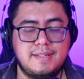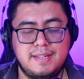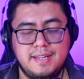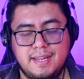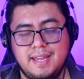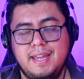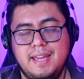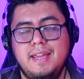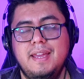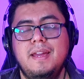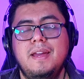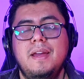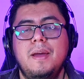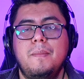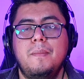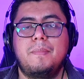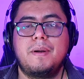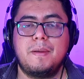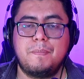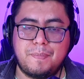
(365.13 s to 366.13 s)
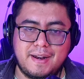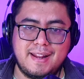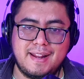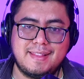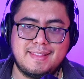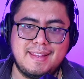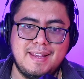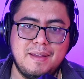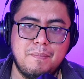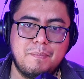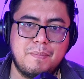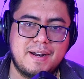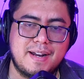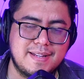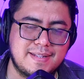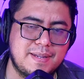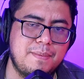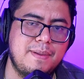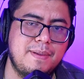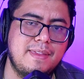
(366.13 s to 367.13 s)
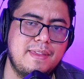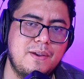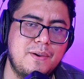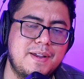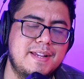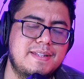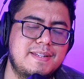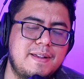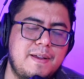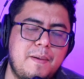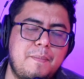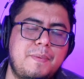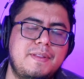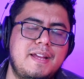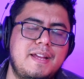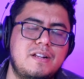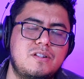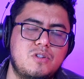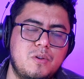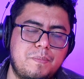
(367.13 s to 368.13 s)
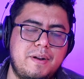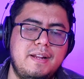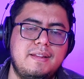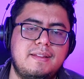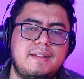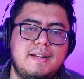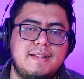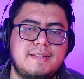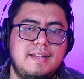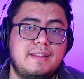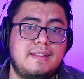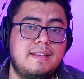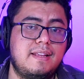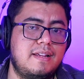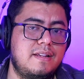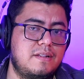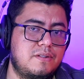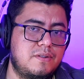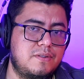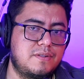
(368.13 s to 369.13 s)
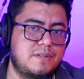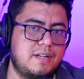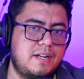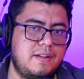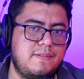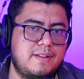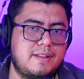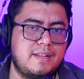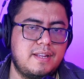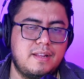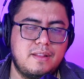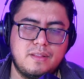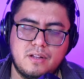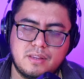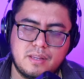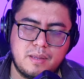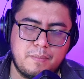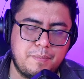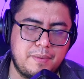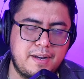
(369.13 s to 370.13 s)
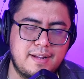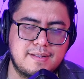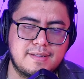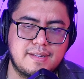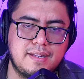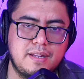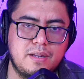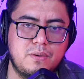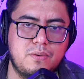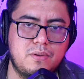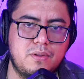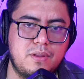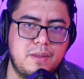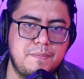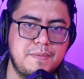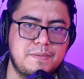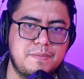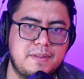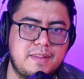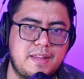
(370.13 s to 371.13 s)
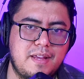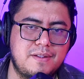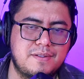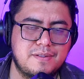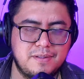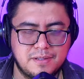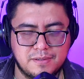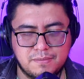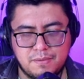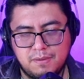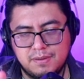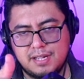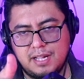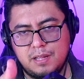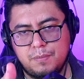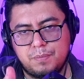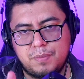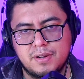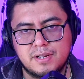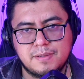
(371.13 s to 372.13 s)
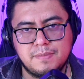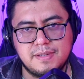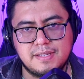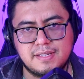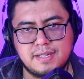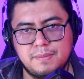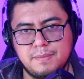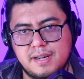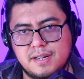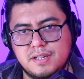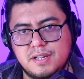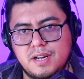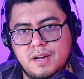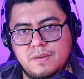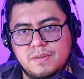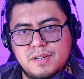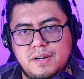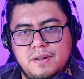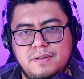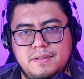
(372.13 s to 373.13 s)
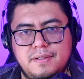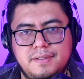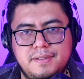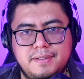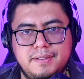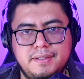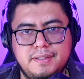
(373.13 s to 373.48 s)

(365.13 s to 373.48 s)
Así que prepárate para ese video que se va a poner súper interesante. Suscríbete, no te pierdas de ninguno de mis videos. Nos vemos en la próxima streamer. Chao, chao.